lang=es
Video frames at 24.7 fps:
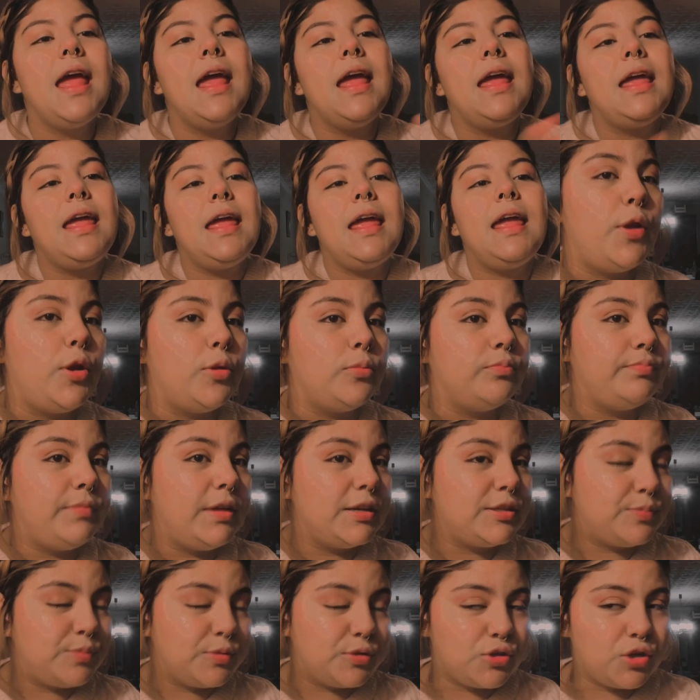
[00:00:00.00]
y
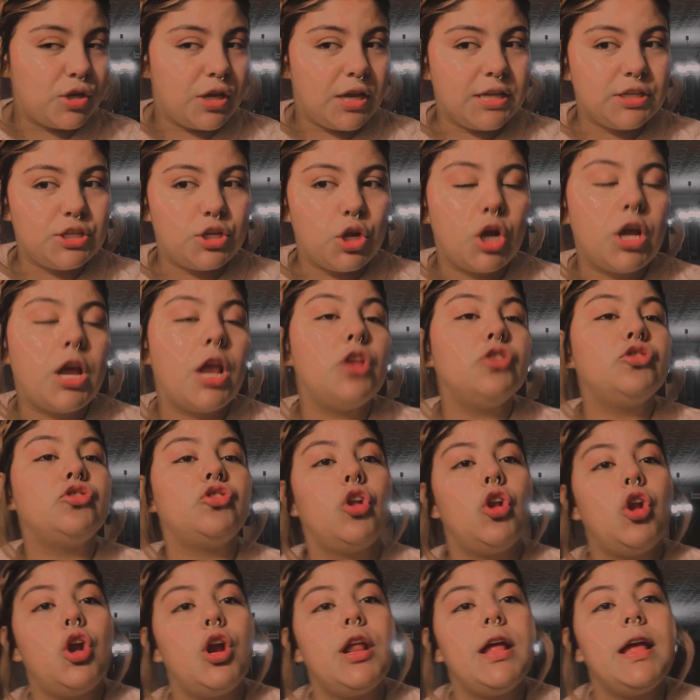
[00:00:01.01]
mi esposo quiso que los
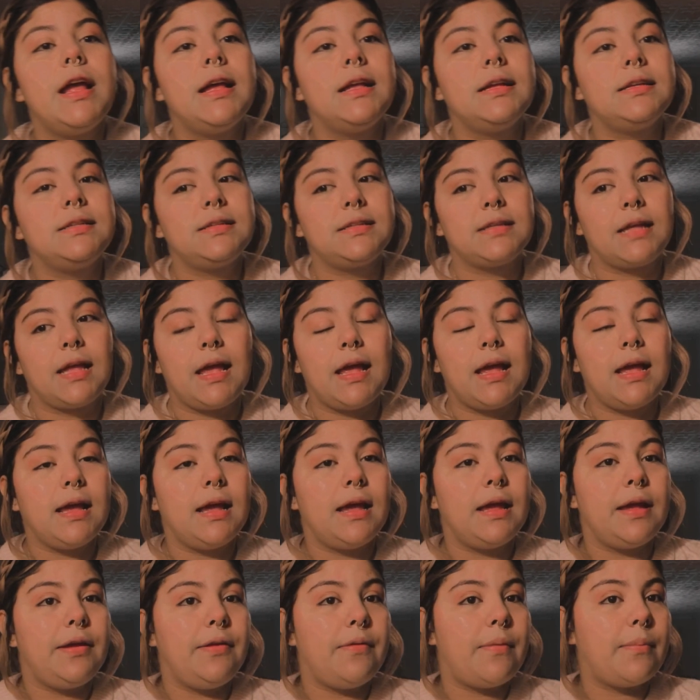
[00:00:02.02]
colores
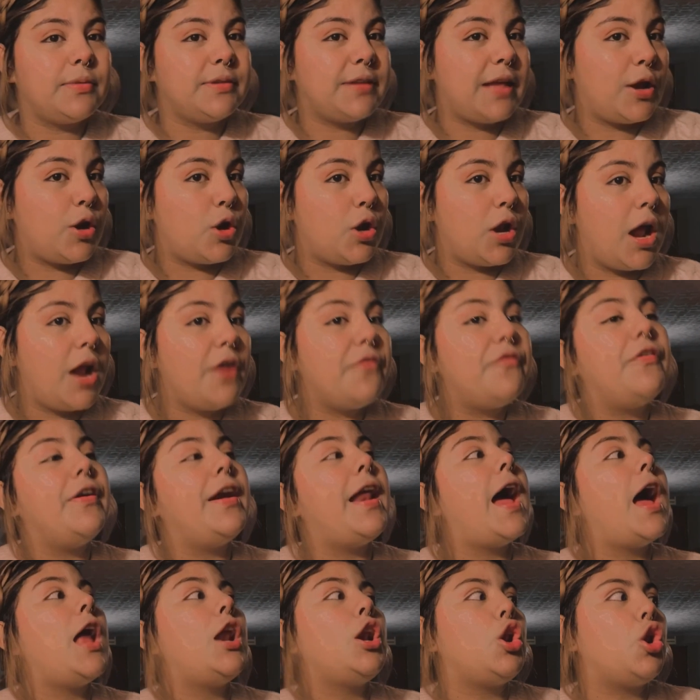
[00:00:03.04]
que íbamos a decorar
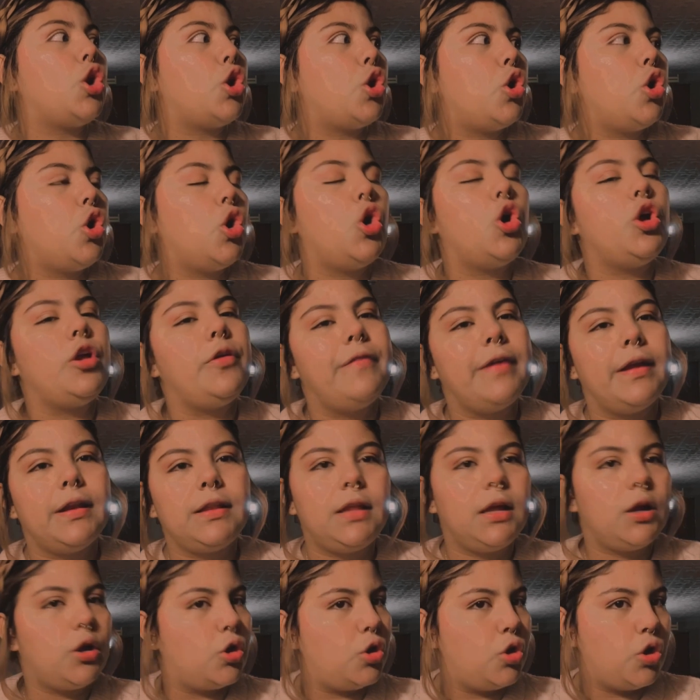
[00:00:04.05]
fuera rojo y
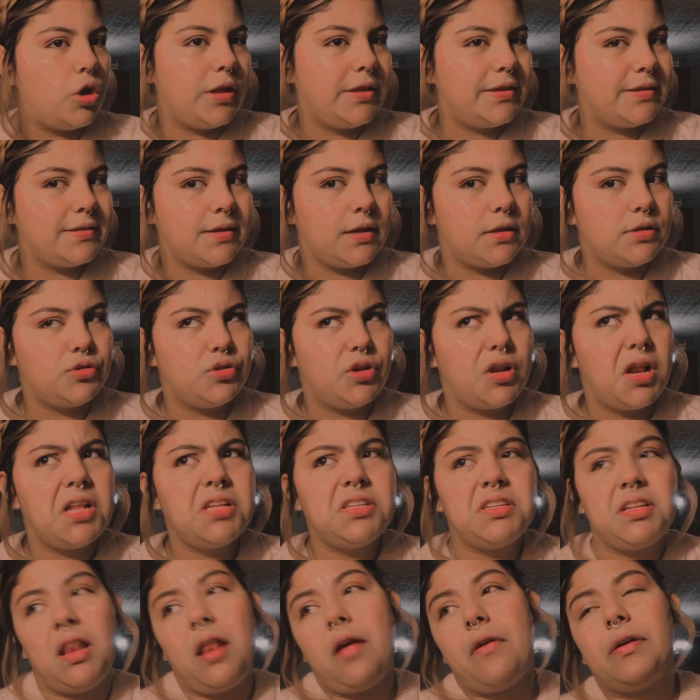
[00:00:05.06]
verde, colores
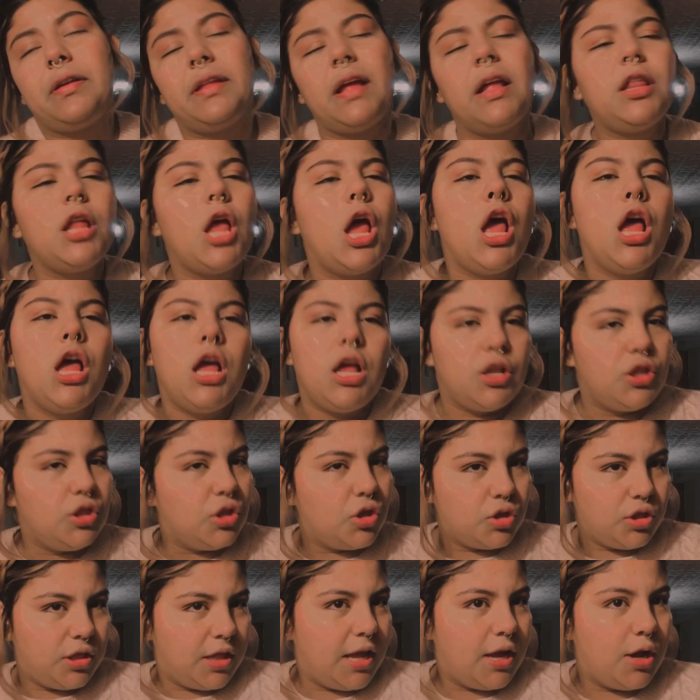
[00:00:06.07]
tradicionales y la verdad
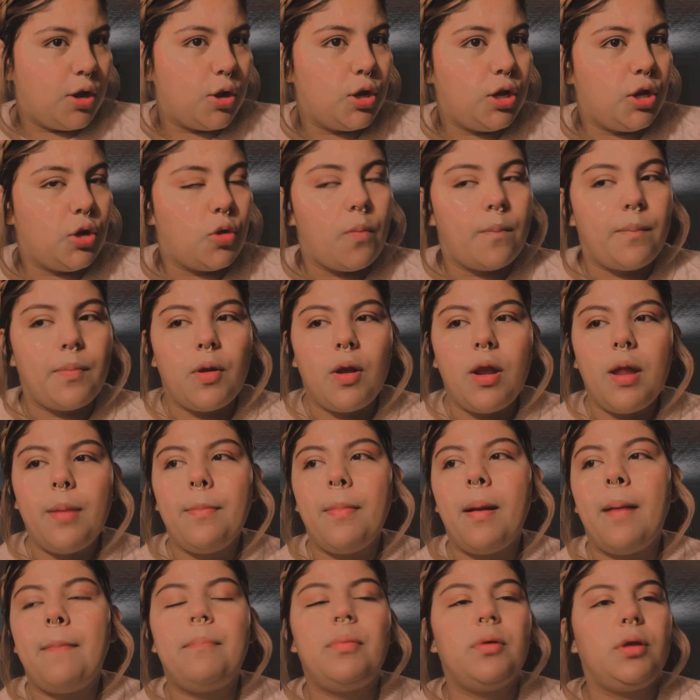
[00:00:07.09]
no tengo ningún
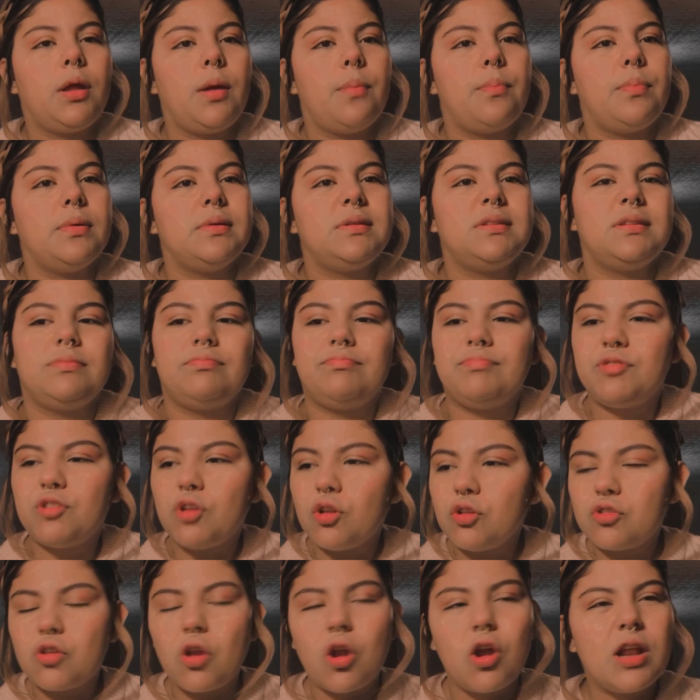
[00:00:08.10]
problema porque pues
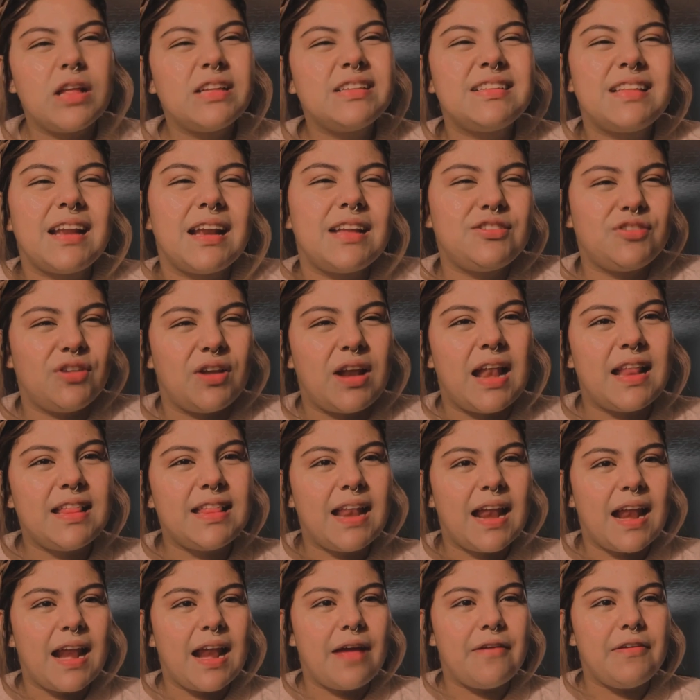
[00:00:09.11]
son los colores tradicionales
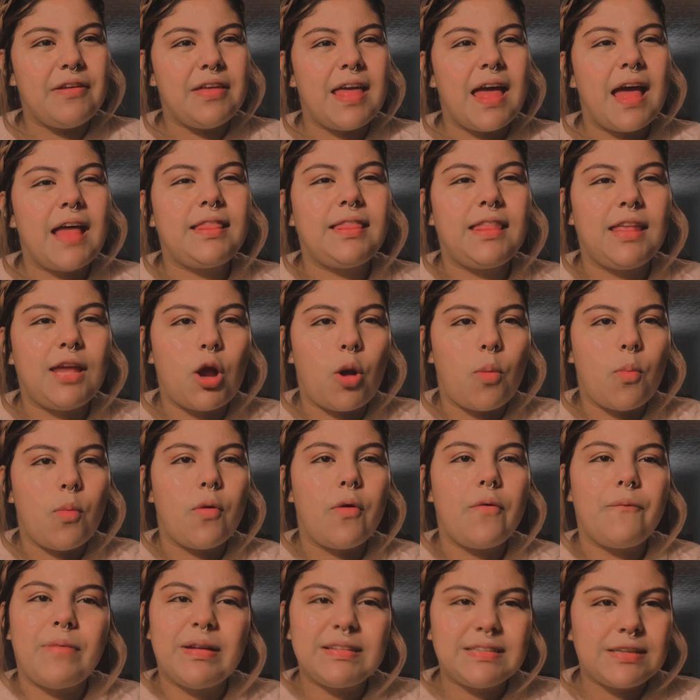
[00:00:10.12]
de la Navidad y
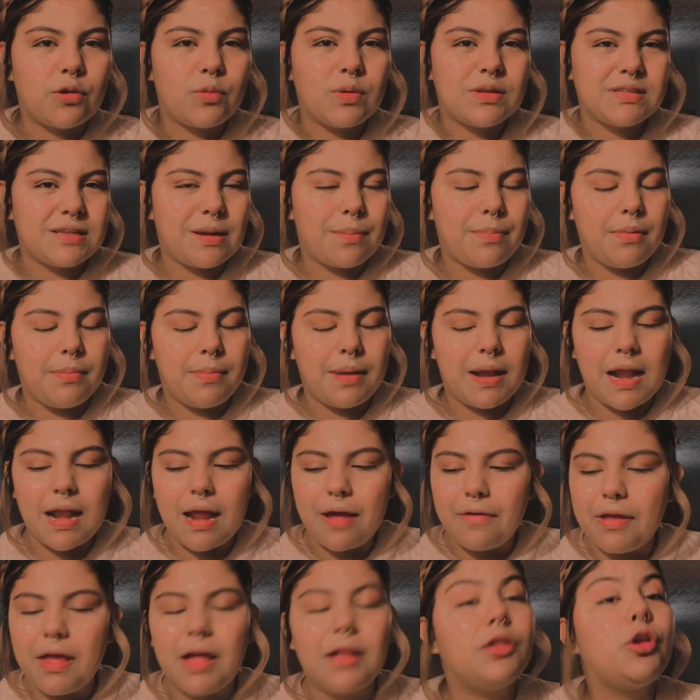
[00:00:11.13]
como va a ser nuestra primera
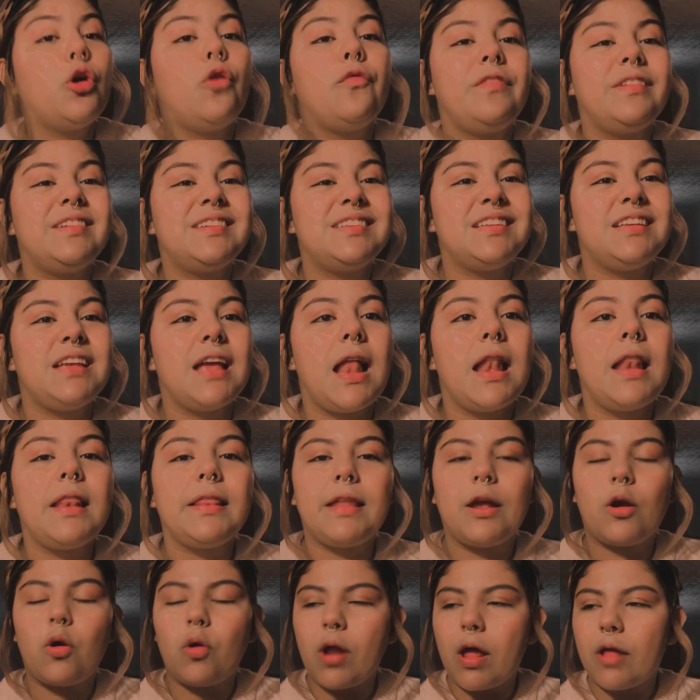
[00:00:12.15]
Navidad oficial
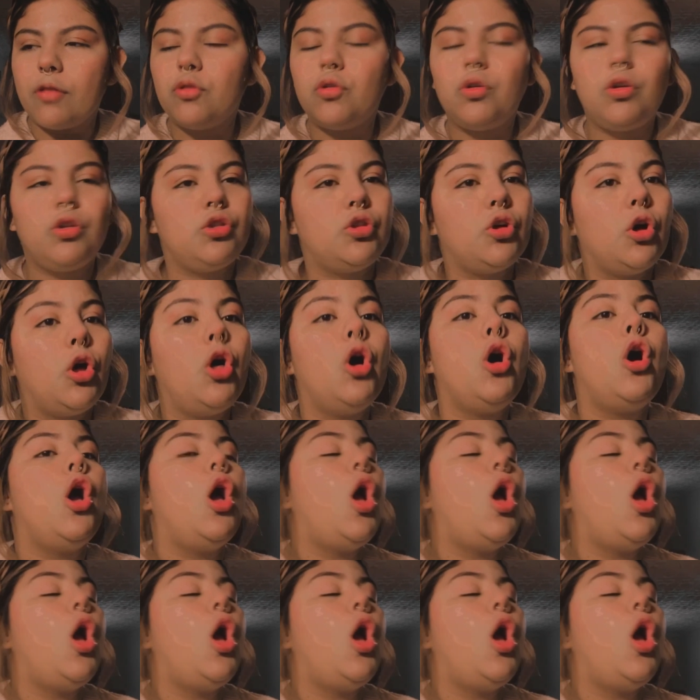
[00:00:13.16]
decorando y todo,